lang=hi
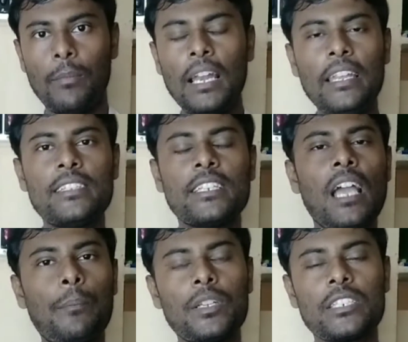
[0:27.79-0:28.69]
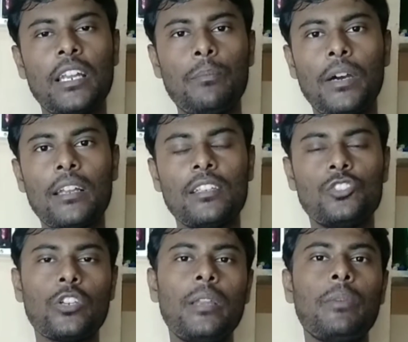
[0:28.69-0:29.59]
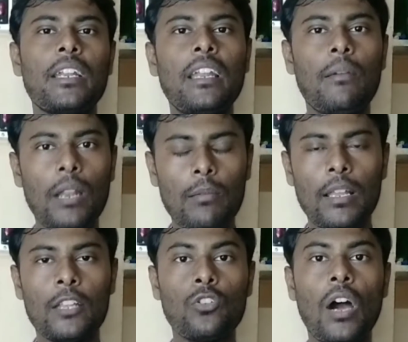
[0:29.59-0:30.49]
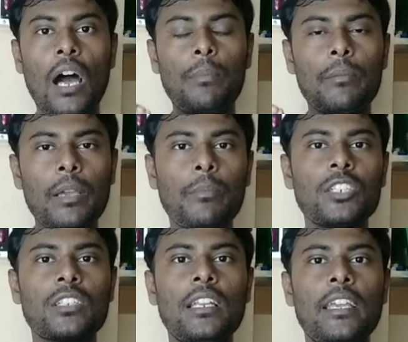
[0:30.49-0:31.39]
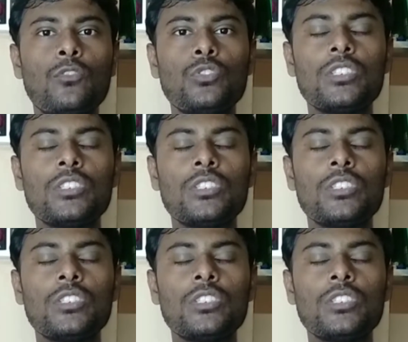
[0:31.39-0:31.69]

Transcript: मान लीजिए कि आपके चैनल पर ज्वाइन बटन अवेलेबल है तो आप मेंबर्स के लिए